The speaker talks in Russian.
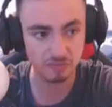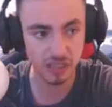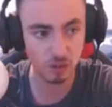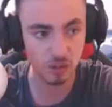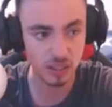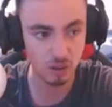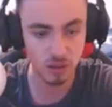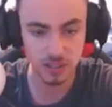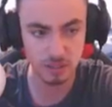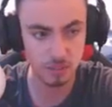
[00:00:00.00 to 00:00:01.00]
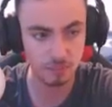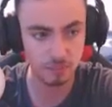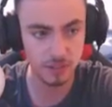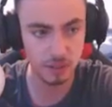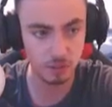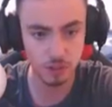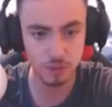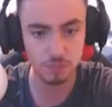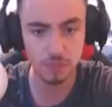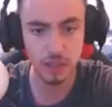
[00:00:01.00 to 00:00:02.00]
Такой, такой себе. Не
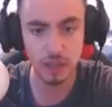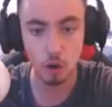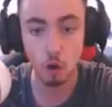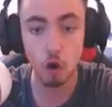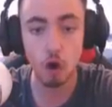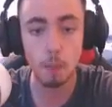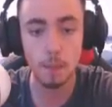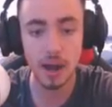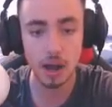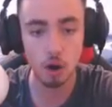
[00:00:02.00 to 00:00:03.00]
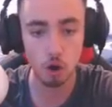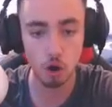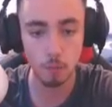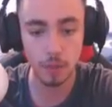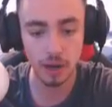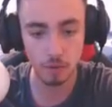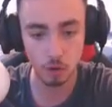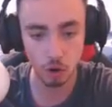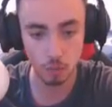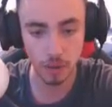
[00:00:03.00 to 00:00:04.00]
очень. Опа, опа,
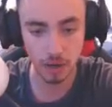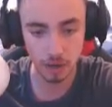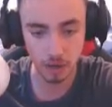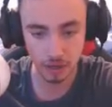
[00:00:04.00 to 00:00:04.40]
опа.